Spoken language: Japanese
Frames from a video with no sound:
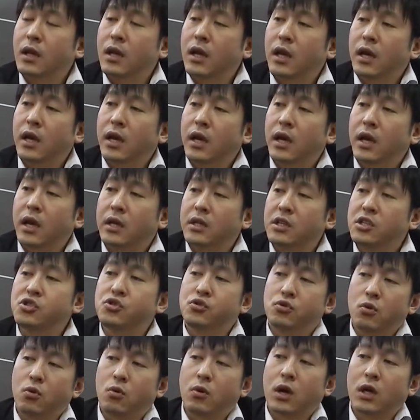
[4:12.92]

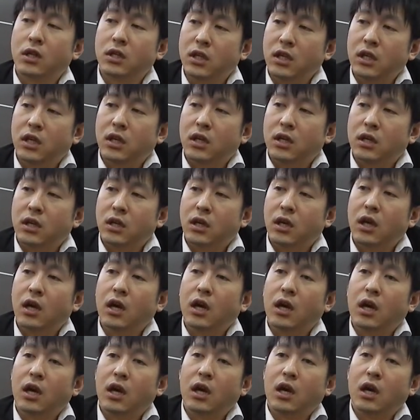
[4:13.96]
えー、24日に、
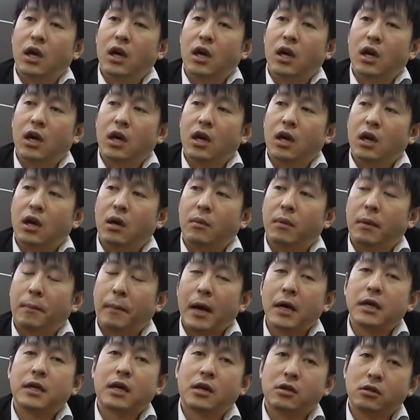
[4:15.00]
えーまあ、
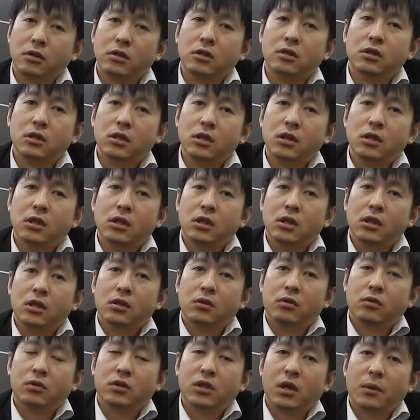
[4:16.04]
売却
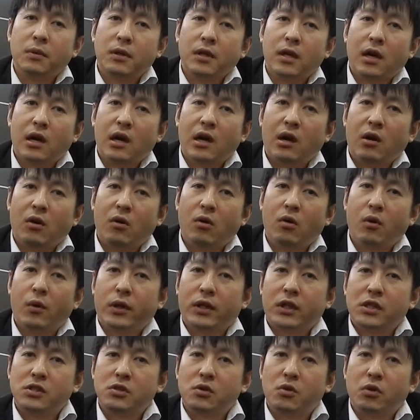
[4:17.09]
のセミナーを
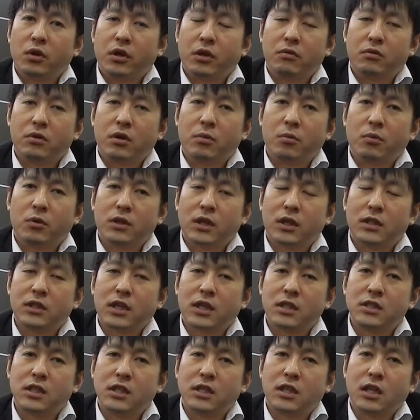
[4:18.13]
私の方で受け持た
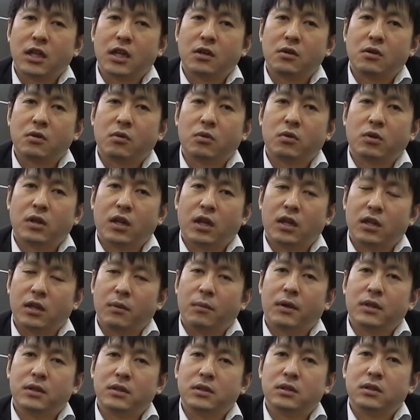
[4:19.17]
させていただくことになっ
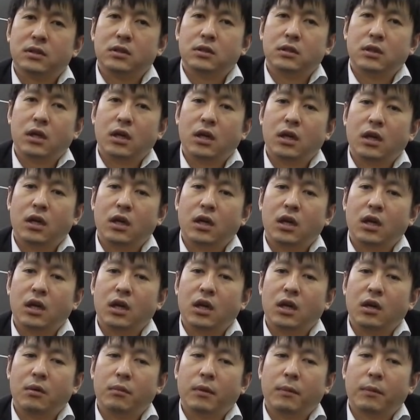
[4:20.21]
てます、
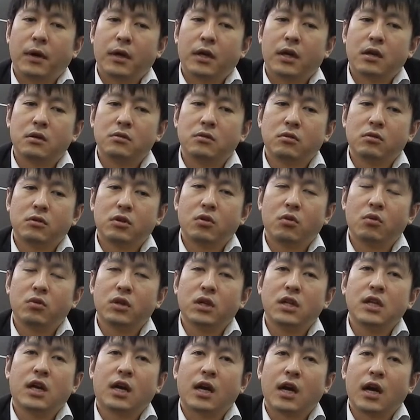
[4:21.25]
えーまあ、売却の基本
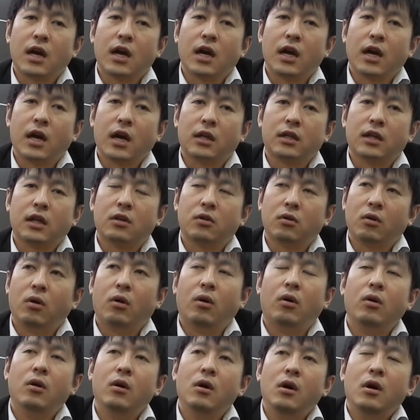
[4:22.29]
的な考え方
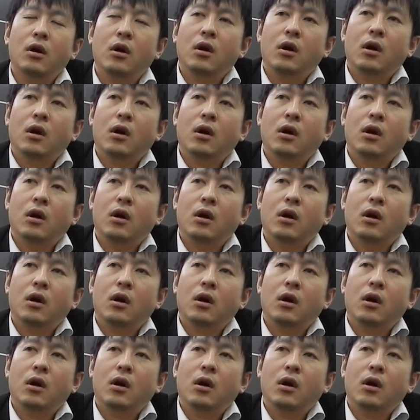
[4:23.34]
と、